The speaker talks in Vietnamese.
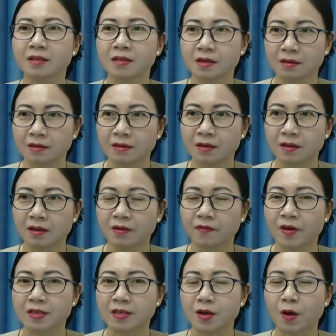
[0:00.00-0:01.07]
Hội Liên hiệp Phụ nữ
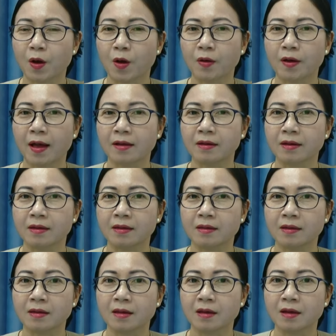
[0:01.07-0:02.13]
huyện có các
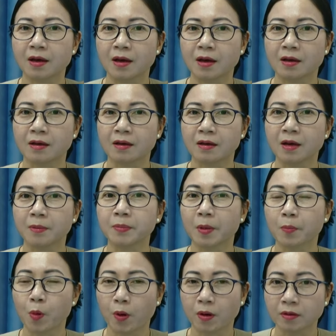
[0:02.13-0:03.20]
cái lớp
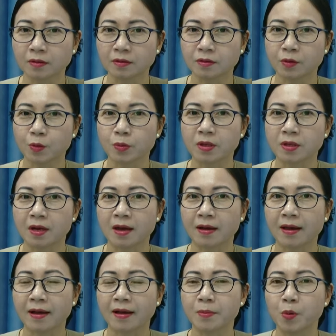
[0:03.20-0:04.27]
tập huấn cũng như
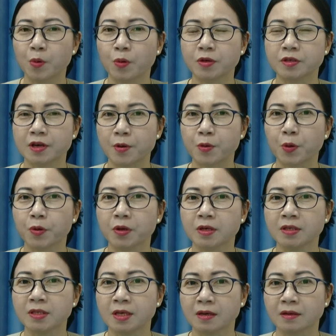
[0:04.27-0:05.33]
là các cái buổi trao đổi
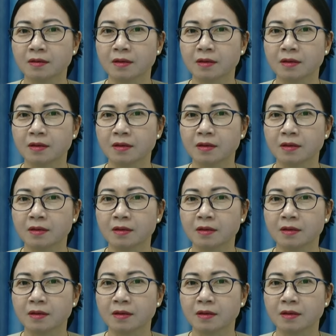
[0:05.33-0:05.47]
hướng dẫn